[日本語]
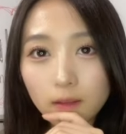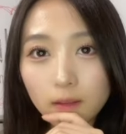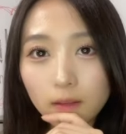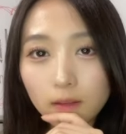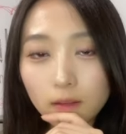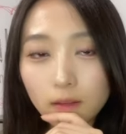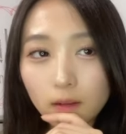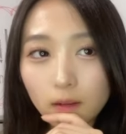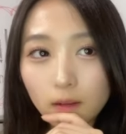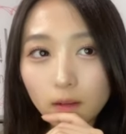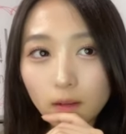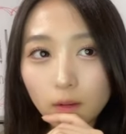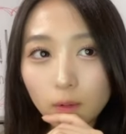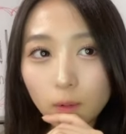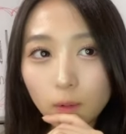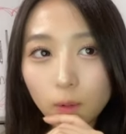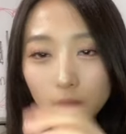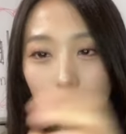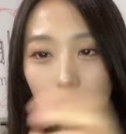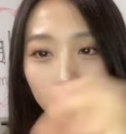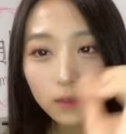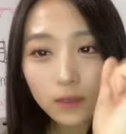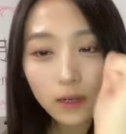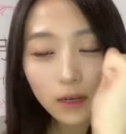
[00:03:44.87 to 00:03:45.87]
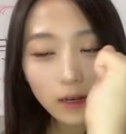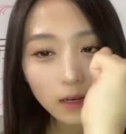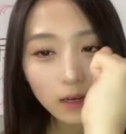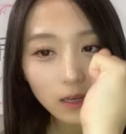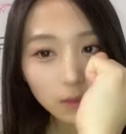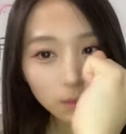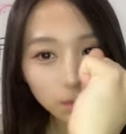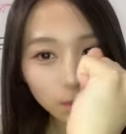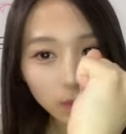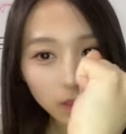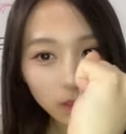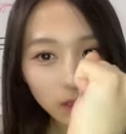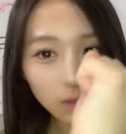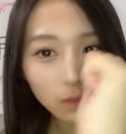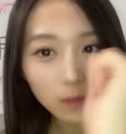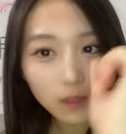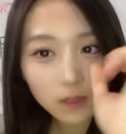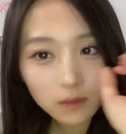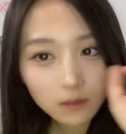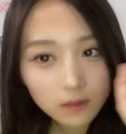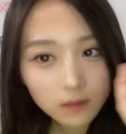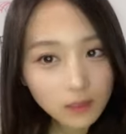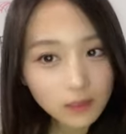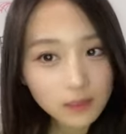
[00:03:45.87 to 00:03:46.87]
なんかオスが1匹
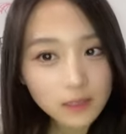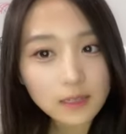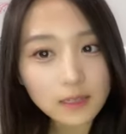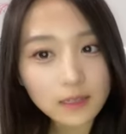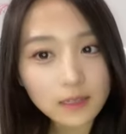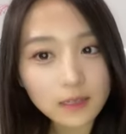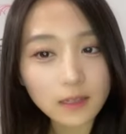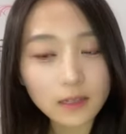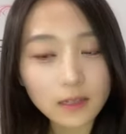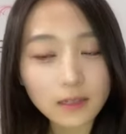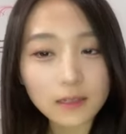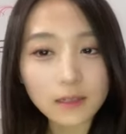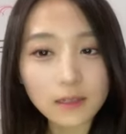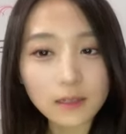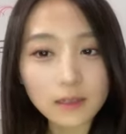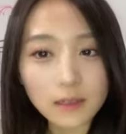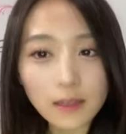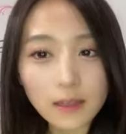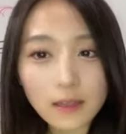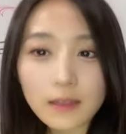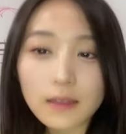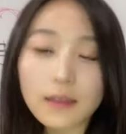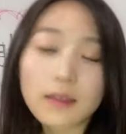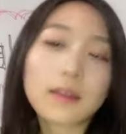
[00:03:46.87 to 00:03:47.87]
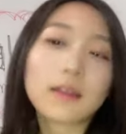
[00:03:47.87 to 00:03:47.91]
メスが2匹だったのね